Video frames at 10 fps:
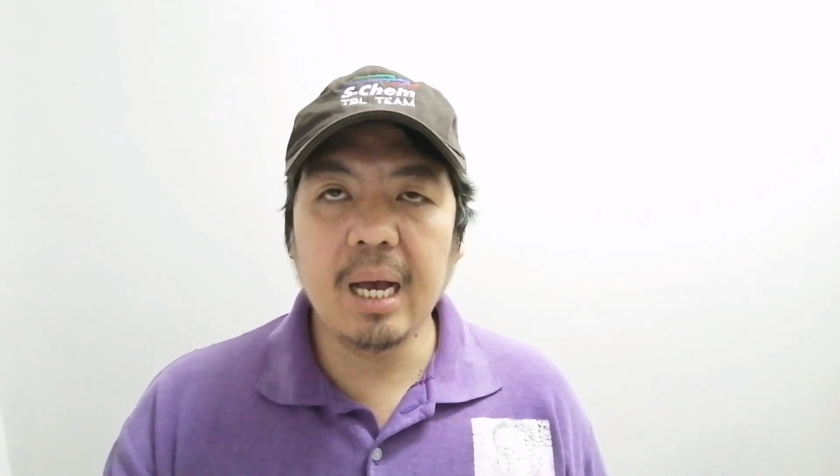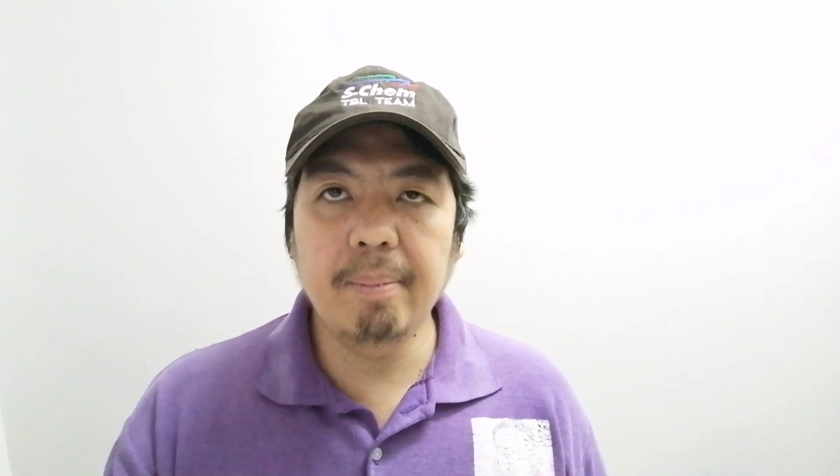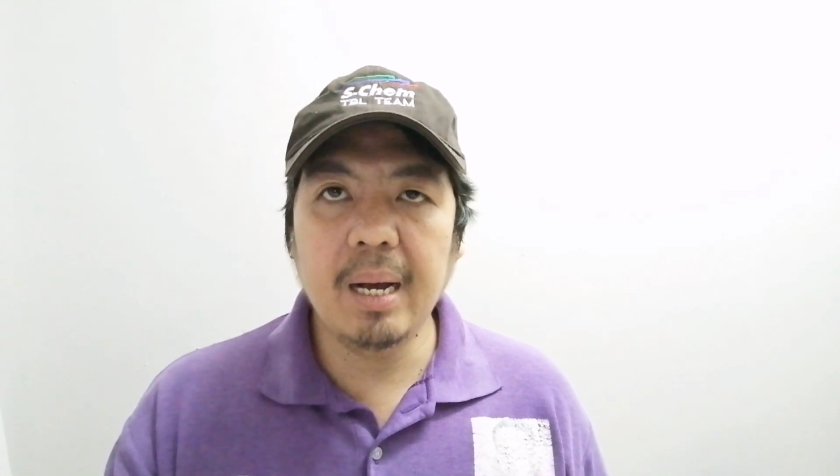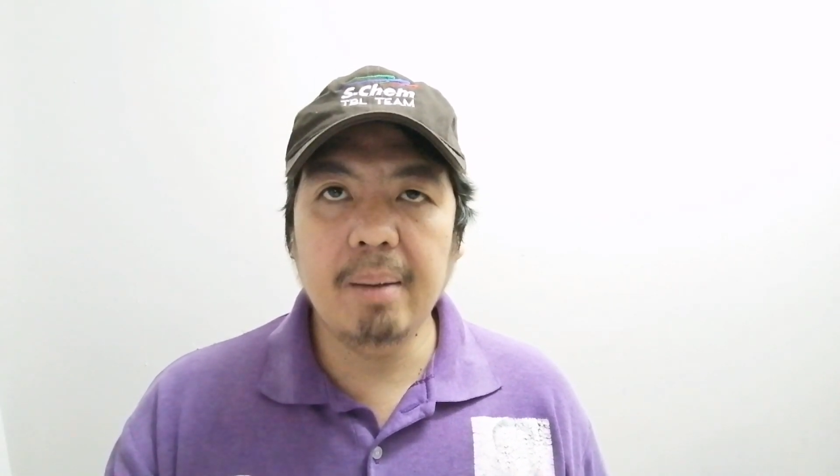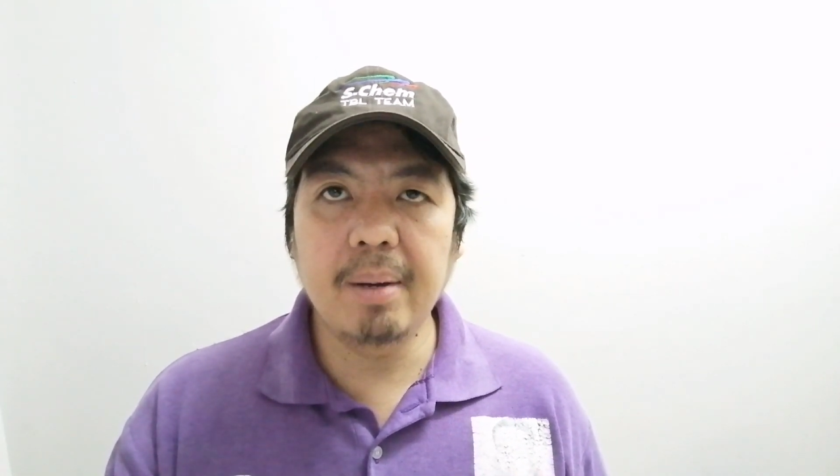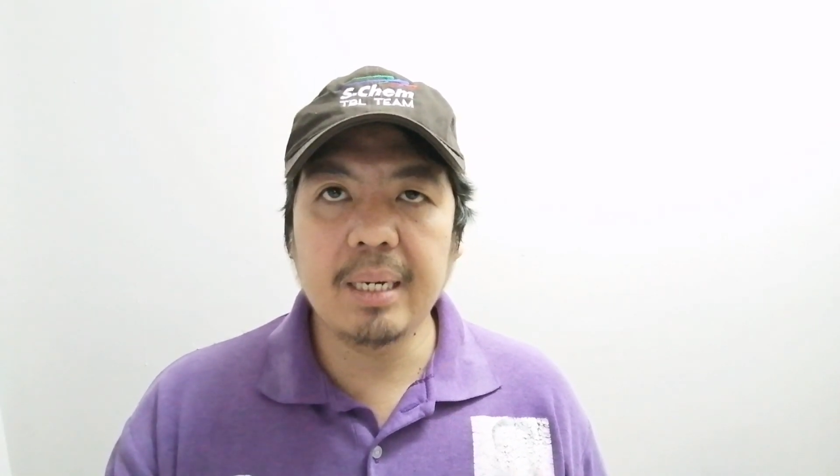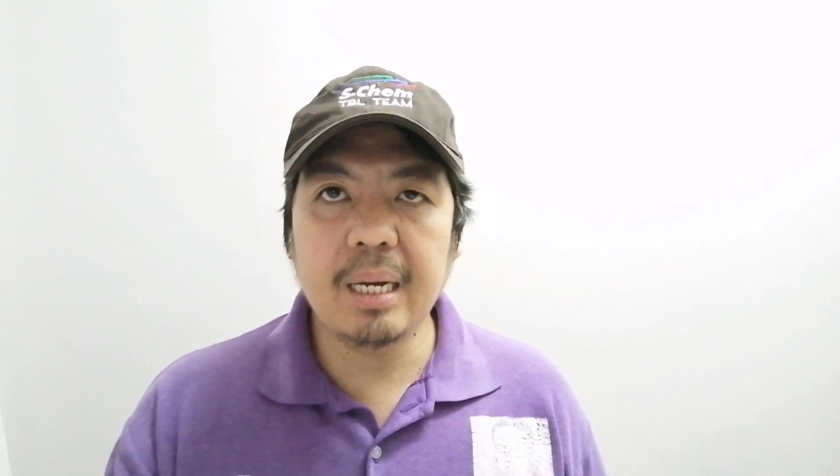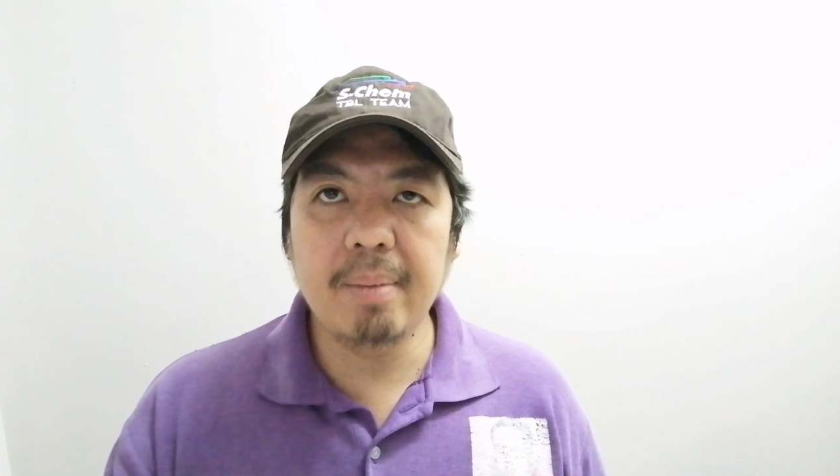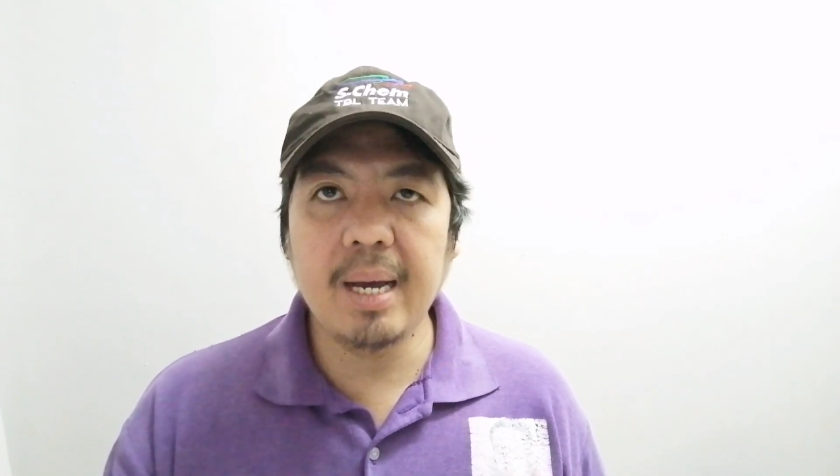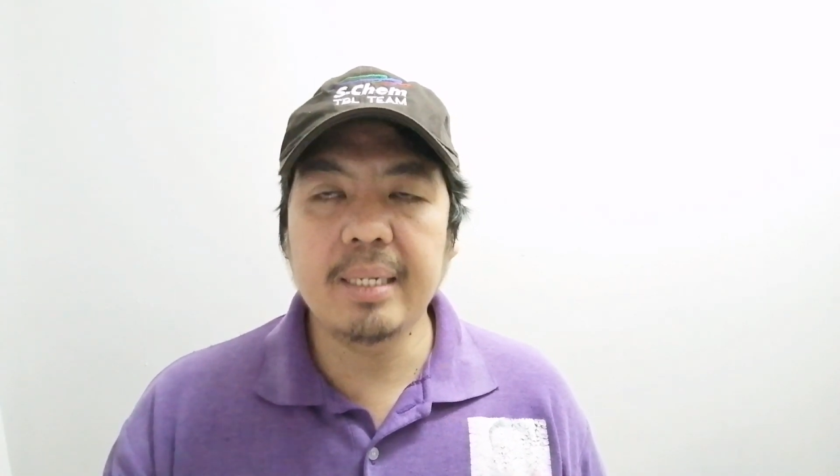kabang-abang na
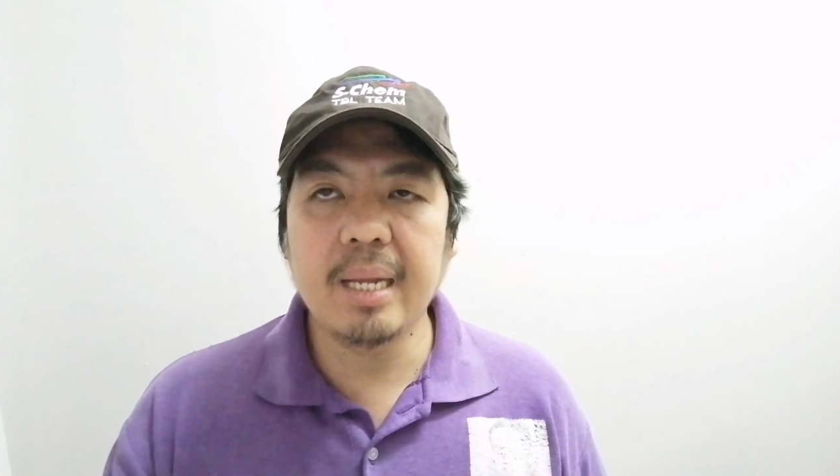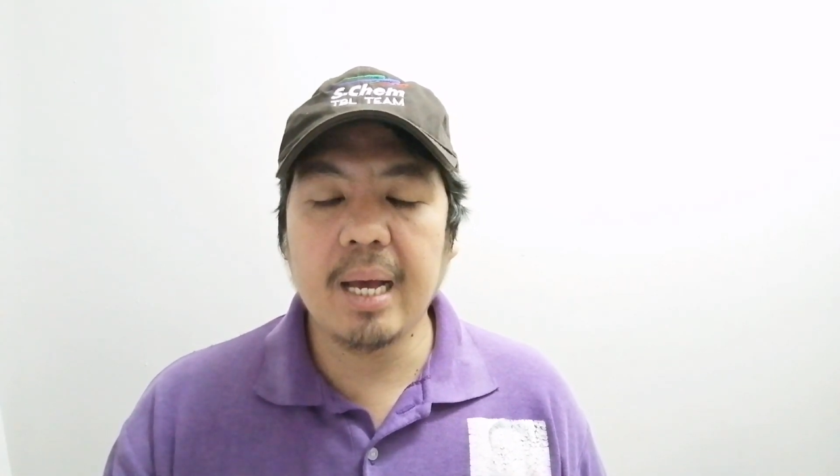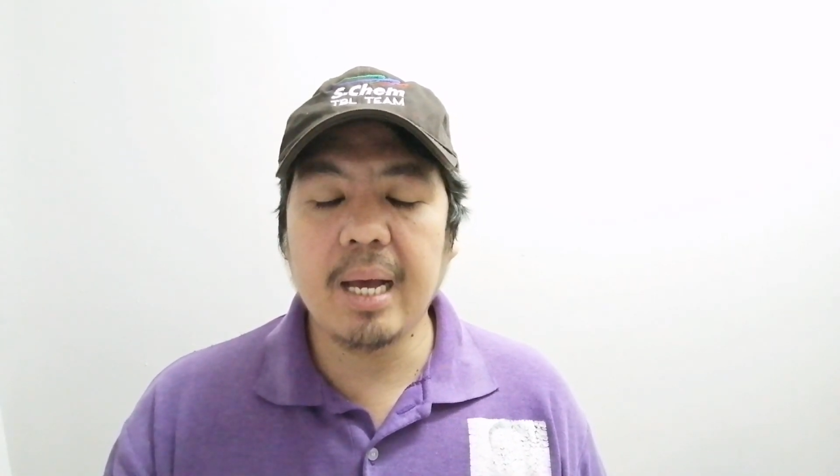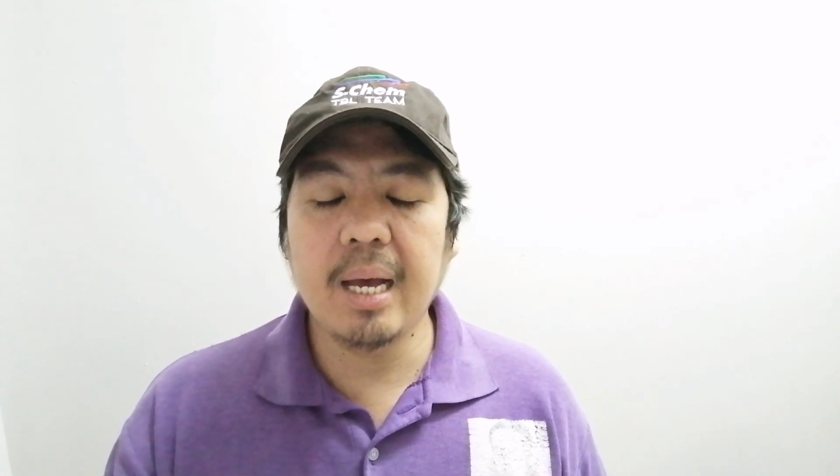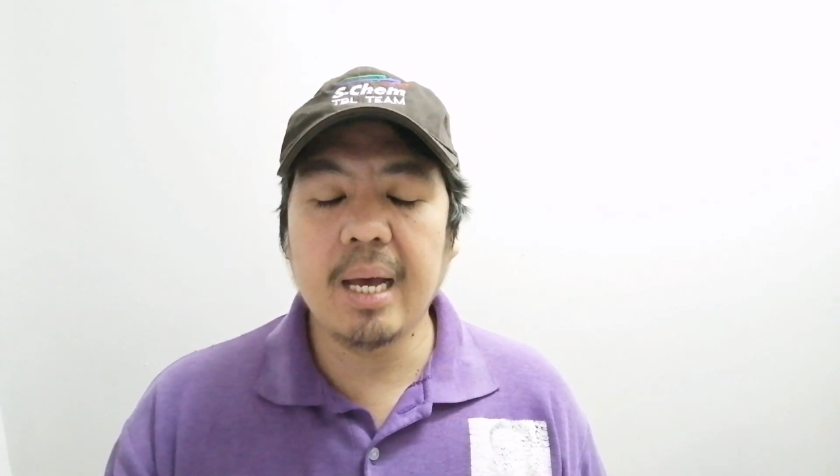naman na